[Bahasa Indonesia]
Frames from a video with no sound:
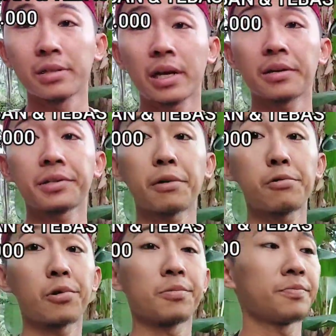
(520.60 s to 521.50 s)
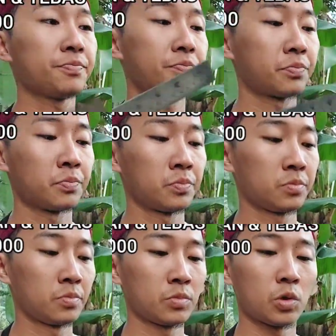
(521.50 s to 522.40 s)
sekarang saya ukur
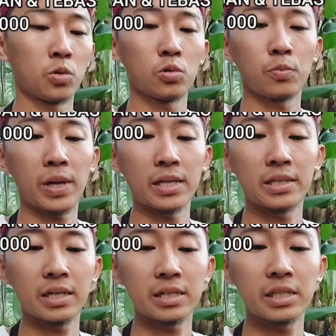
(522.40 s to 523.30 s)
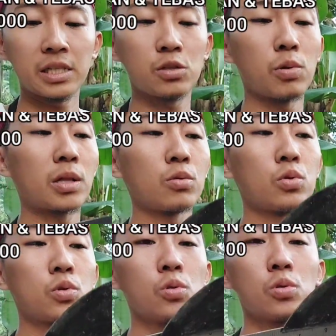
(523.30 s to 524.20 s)
untuk panjang di sini
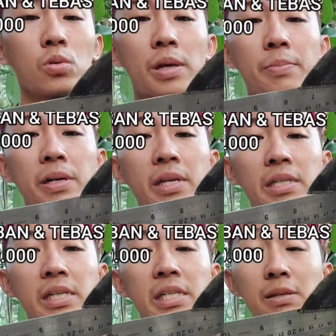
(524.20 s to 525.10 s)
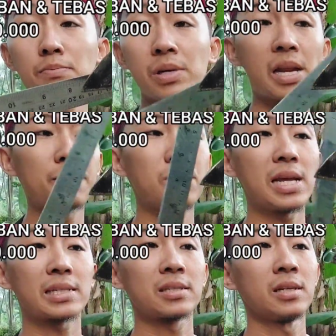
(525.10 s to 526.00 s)
27 untuk lebarnya sini 19
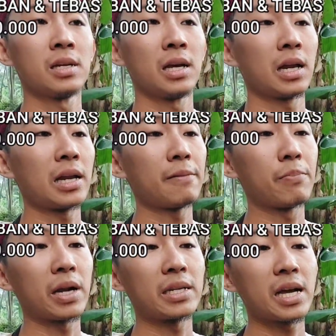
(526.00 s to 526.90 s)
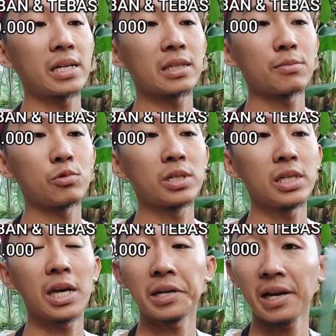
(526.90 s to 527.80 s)
lebarnya ketemu
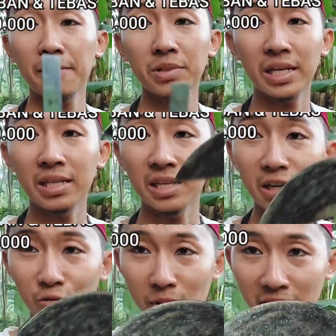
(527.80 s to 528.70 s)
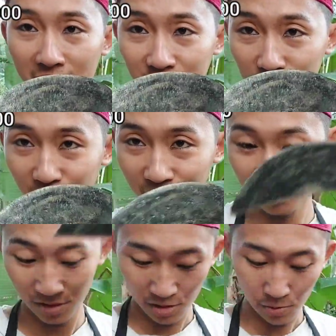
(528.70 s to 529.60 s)
di 6 cm ini lumayan cocok
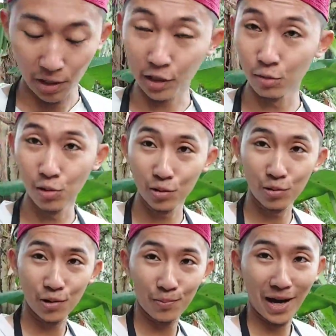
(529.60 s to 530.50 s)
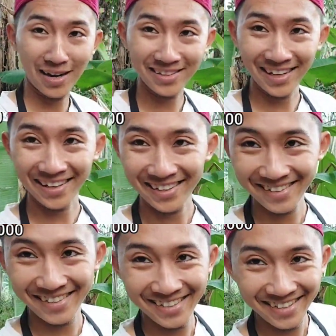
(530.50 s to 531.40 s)
bagi dulur-dulur pengaritan
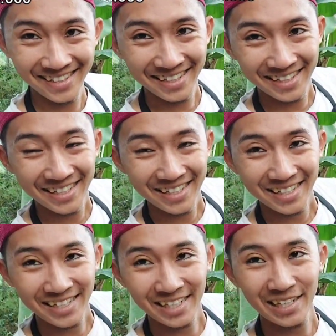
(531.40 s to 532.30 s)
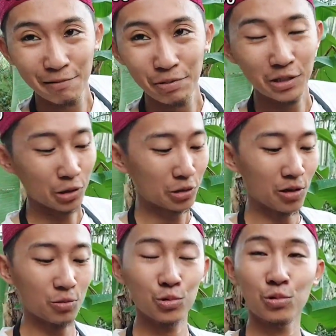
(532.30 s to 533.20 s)
ini lebih
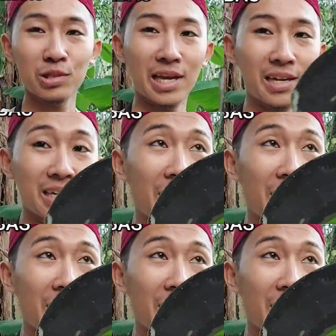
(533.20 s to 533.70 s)
cocok untuk nyari